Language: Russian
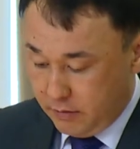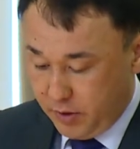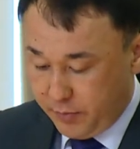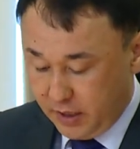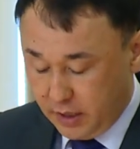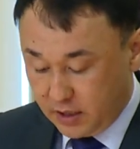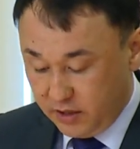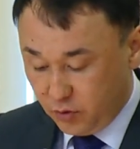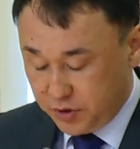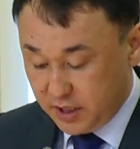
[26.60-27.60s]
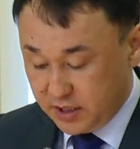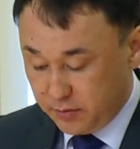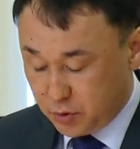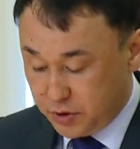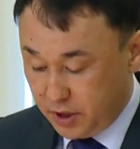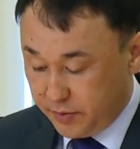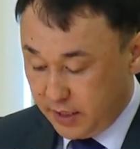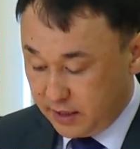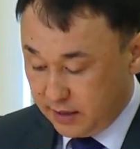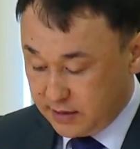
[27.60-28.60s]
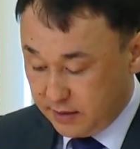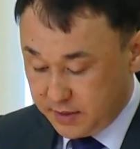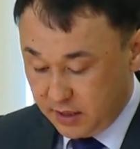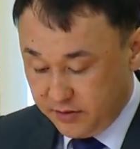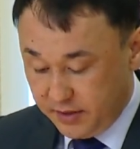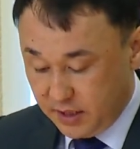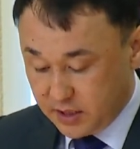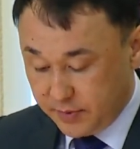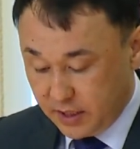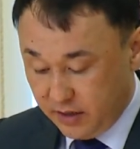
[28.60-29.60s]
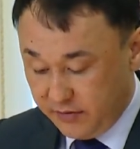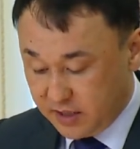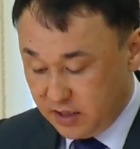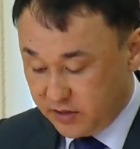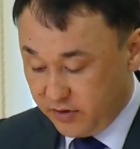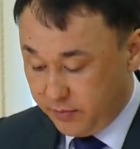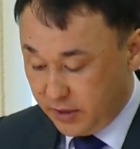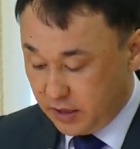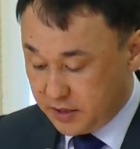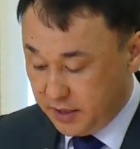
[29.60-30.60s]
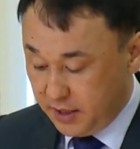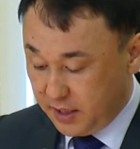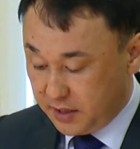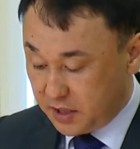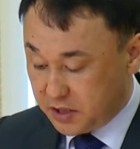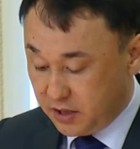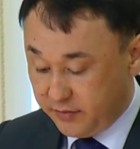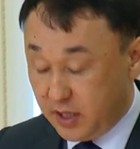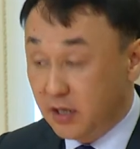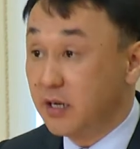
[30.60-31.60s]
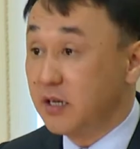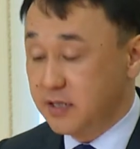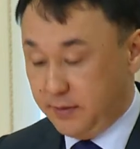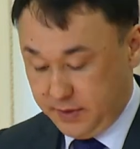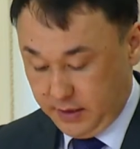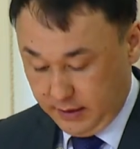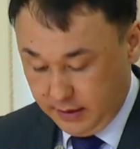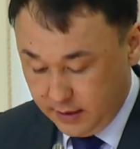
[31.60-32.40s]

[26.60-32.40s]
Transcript: Мы приняли активное участие в обсуждении проекта концепции развития СПК и внесли свои предложения, и они отражены в данной концепции.